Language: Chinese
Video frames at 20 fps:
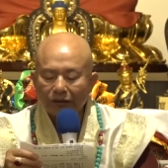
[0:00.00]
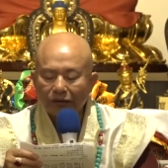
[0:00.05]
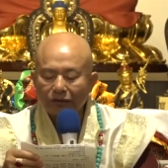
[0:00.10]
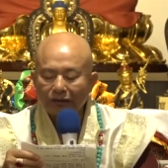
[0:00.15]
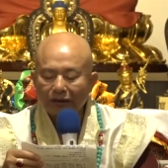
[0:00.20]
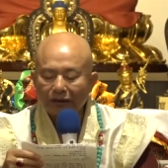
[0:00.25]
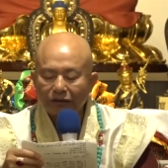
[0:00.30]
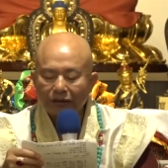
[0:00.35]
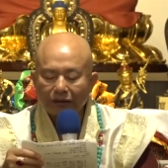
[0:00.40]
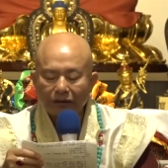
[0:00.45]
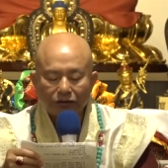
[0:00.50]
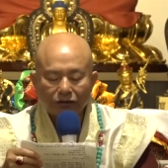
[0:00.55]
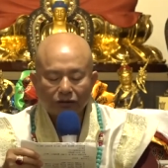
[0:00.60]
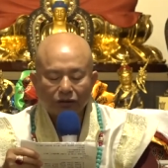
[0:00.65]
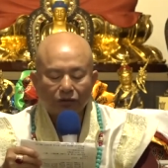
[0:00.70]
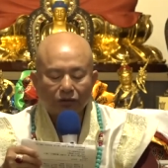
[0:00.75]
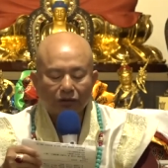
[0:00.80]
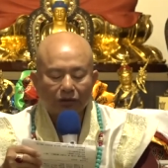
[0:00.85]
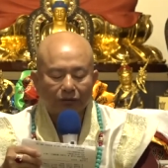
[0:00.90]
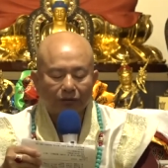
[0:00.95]
就在这个
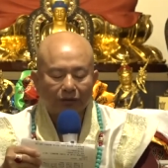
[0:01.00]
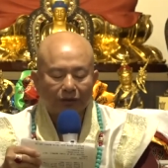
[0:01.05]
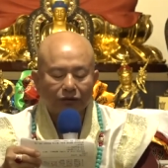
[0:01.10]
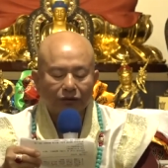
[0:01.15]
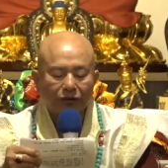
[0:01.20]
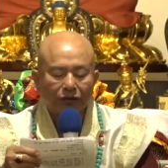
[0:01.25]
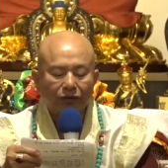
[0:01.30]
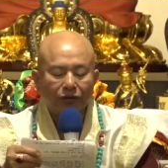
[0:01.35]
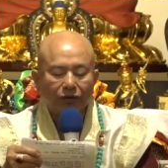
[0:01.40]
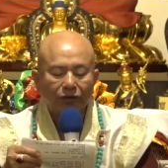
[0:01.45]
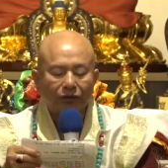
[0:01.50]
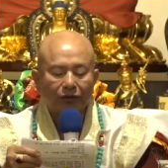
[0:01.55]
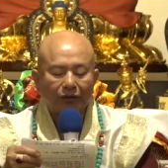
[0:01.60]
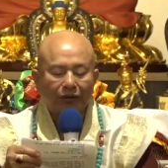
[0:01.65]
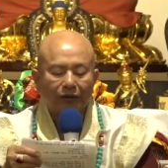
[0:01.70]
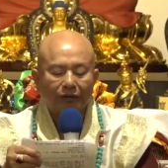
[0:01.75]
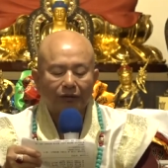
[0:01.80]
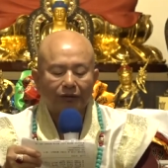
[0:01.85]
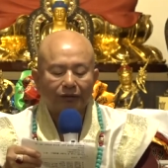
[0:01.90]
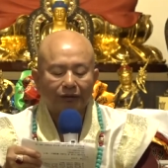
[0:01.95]
咒里面就有
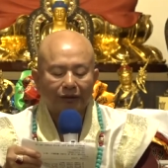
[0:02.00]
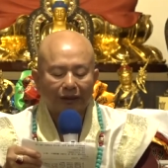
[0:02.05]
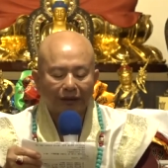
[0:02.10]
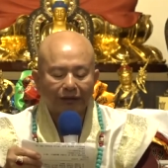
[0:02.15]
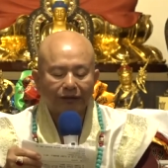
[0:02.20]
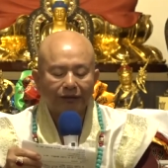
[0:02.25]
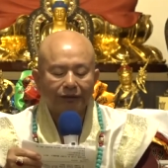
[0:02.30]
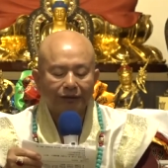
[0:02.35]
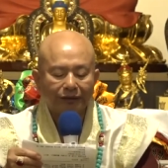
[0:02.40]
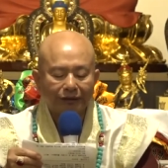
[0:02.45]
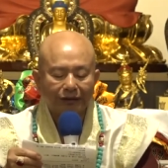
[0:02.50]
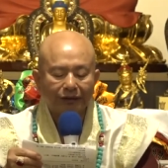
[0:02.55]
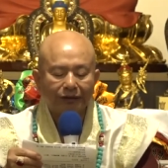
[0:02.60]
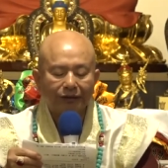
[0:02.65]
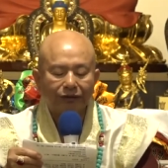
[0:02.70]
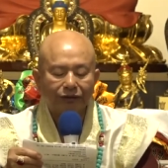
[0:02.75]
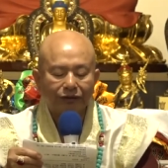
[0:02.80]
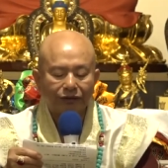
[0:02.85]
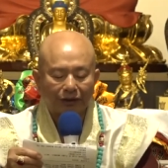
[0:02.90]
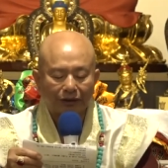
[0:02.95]
了天
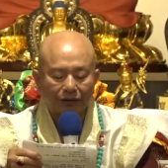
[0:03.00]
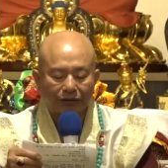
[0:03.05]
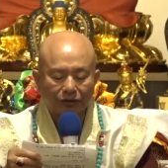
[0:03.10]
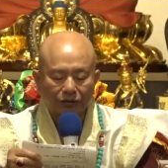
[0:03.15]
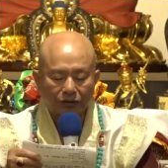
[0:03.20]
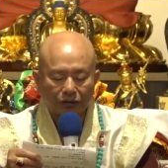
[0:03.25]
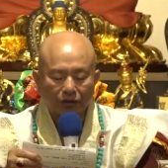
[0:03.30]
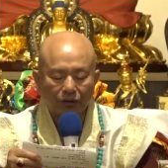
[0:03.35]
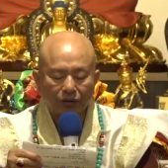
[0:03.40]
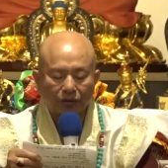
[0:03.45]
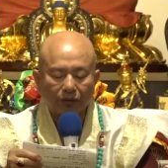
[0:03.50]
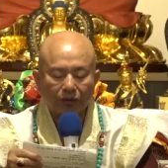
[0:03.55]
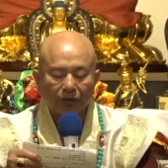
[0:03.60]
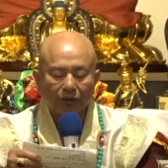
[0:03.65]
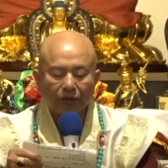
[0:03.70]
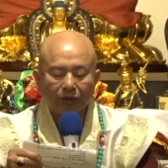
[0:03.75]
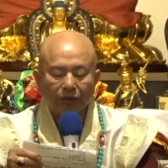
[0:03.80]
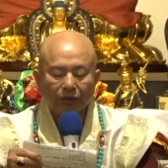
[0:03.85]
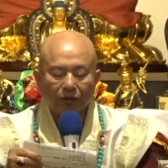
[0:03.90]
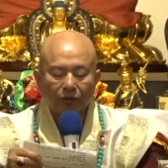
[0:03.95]
地玄宗，
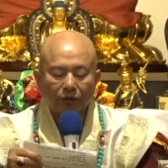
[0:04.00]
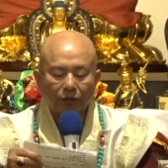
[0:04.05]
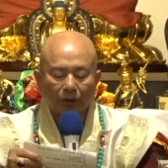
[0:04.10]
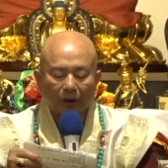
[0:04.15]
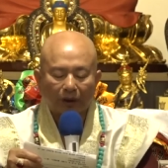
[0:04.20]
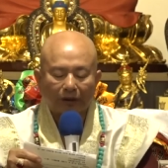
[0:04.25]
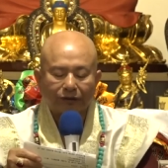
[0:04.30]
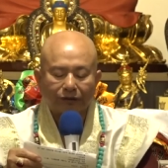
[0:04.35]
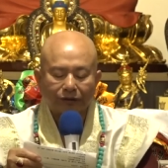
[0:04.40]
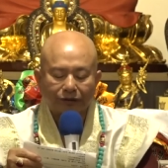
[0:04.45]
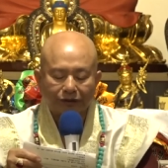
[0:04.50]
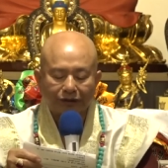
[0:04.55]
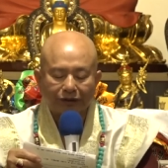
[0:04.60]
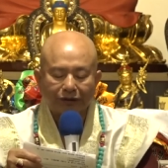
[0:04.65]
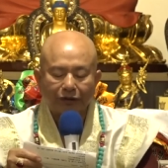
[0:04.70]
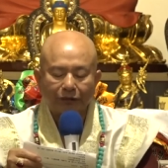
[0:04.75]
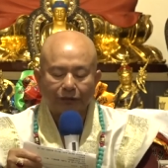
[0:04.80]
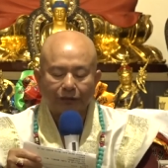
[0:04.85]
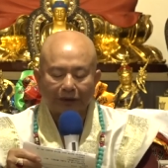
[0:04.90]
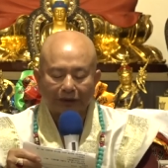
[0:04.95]
万
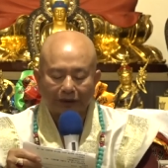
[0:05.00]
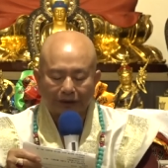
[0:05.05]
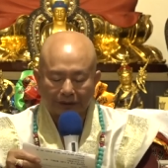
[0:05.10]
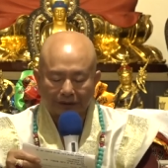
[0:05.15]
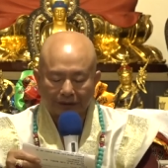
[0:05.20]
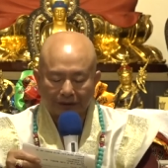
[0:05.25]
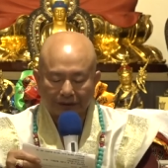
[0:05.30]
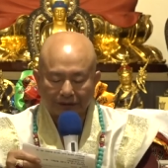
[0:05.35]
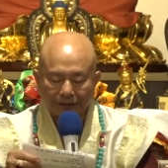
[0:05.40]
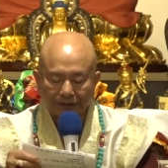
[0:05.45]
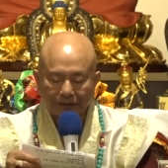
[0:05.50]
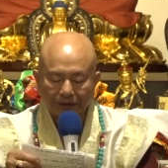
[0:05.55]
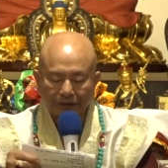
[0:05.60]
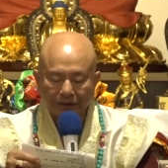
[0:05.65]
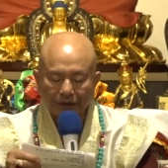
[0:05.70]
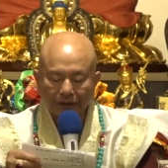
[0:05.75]
气本根，